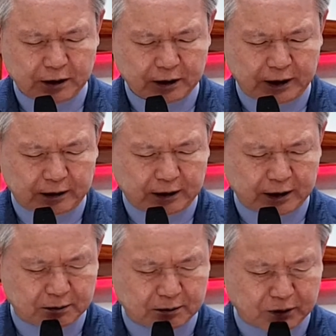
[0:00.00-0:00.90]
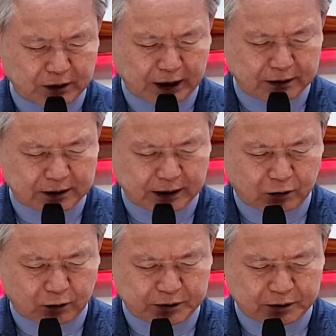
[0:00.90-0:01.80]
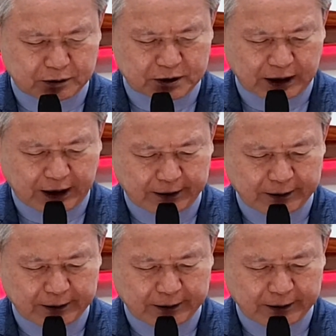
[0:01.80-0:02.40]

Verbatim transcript: 잉태치 못하는 자가 없을 것이다.